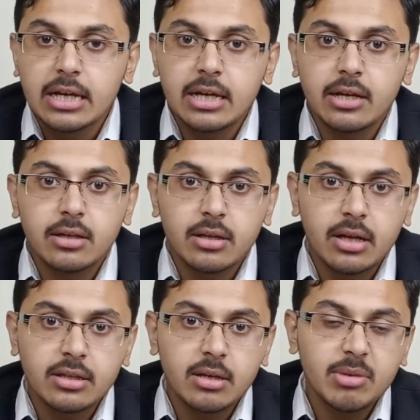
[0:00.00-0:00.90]
कि
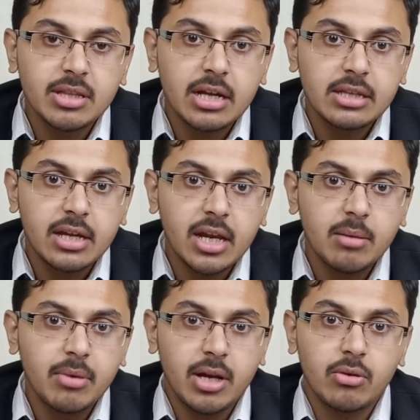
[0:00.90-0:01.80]
गर्दन में दर्द
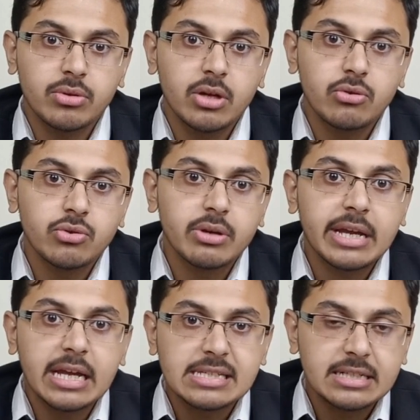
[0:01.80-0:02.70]
देखने मिल रहा होता है और
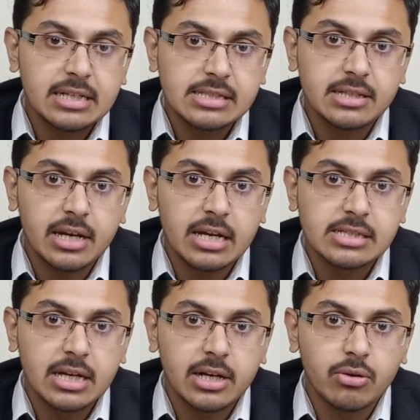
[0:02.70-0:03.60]
यूरिक एसिड टेस्ट कराया
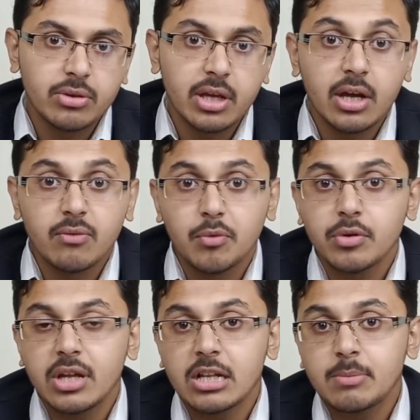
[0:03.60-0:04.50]
जा रहा होता है
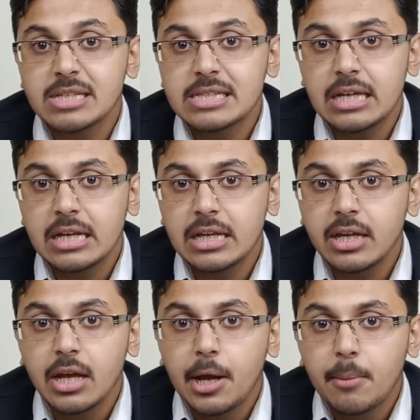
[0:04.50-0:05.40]
वो दर्द बेसिकली
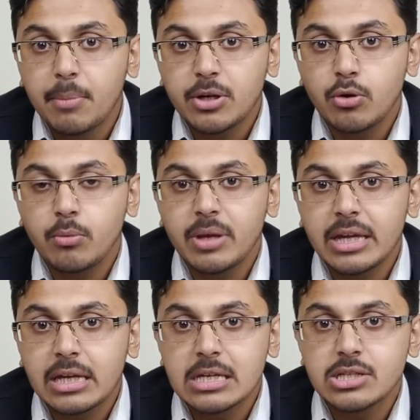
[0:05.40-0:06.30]
पट्ठों
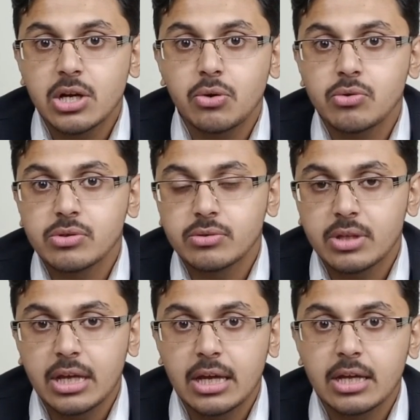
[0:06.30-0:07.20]
में खिंचाव
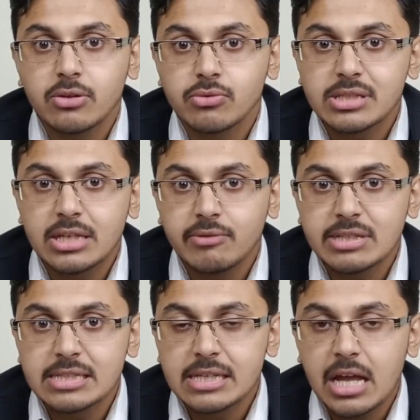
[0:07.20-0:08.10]
होता है उसकी
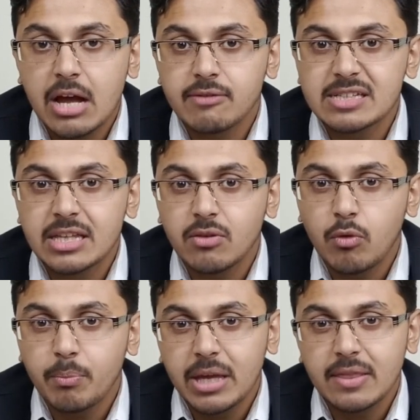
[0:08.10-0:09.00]
वजह से काफ़ी ज़्यादा
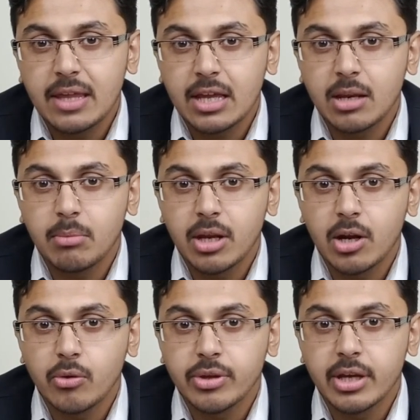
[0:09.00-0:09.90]
वो पेन देखने मिल
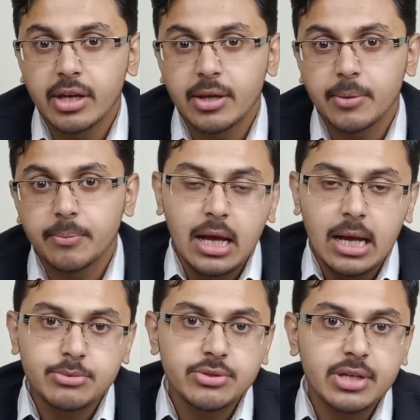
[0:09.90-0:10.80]
रहा होता है
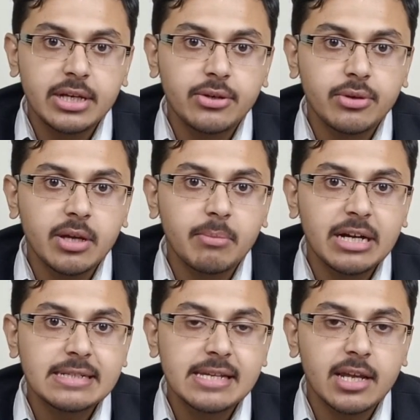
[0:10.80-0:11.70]
अब जो चेरीडोनिया
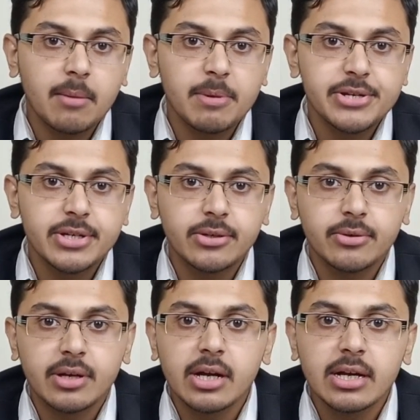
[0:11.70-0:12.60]
मेडिसिन का पेशेंट
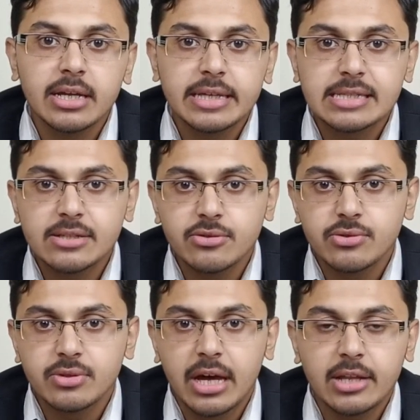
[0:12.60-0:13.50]
होगा इसको
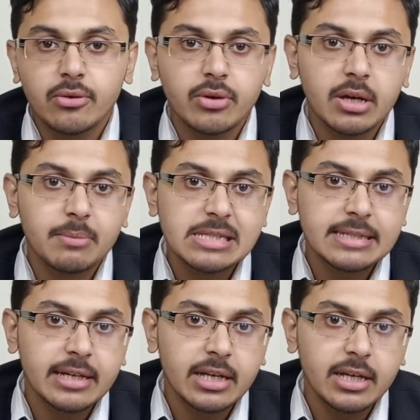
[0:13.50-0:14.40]
जो दर्द होगा
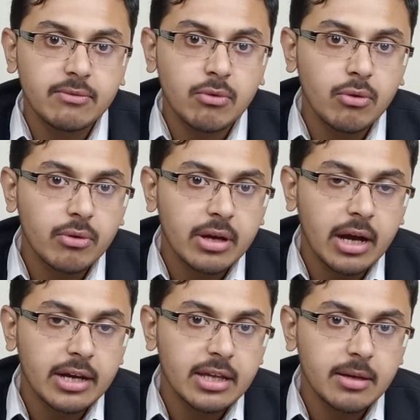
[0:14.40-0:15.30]
बेसिकली वो
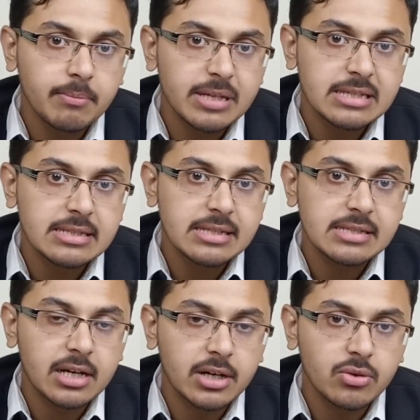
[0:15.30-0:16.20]
कान के पीछे से
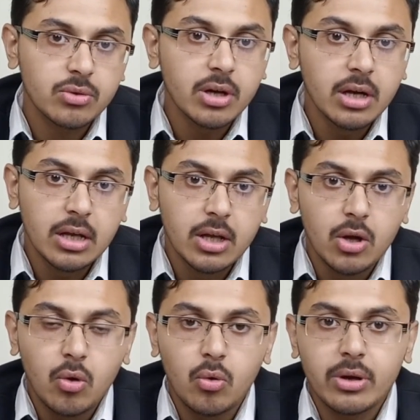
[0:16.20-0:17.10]
स्टार्ट होगा
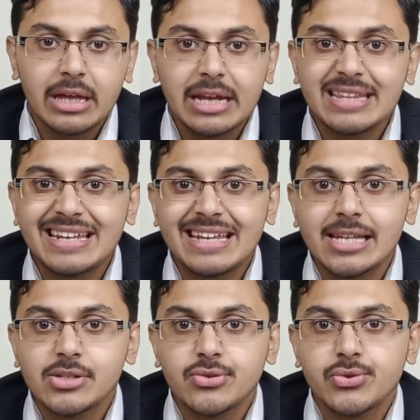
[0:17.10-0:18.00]
और गर्दन
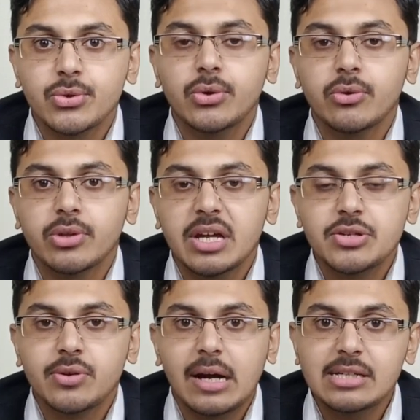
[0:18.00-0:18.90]
के जो जोड़ होते
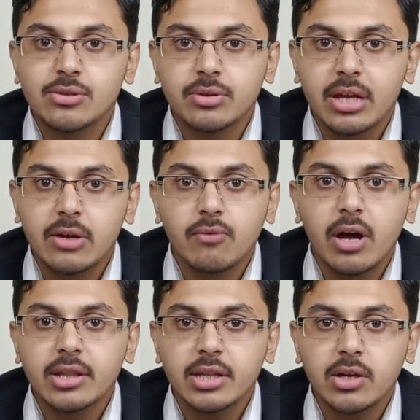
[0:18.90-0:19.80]
हैं जॉइंट्स होते हैं
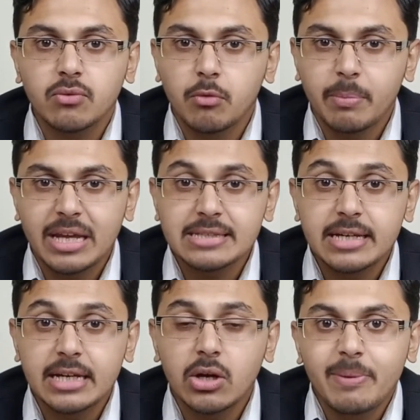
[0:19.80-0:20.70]
वहाँ तक वो पेन
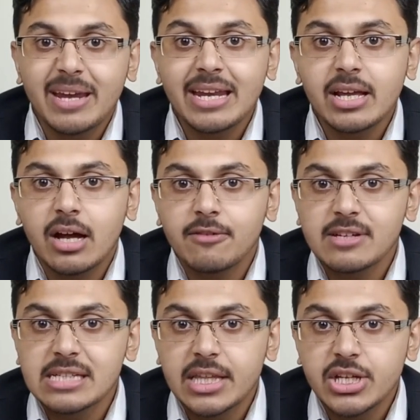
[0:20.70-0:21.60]
जाएगा और पेन
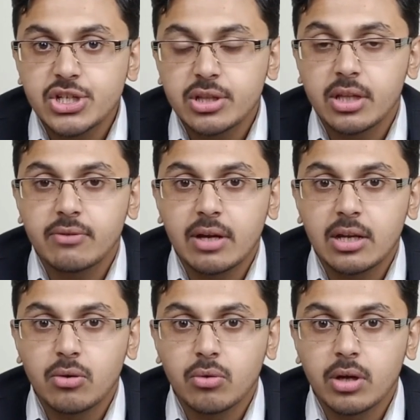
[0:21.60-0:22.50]
काफ़ी ज़्यादा शिद्दत
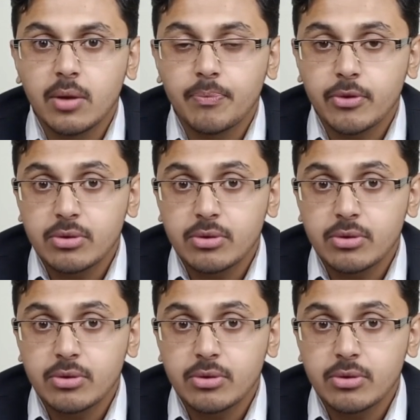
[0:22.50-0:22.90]
वाला होगा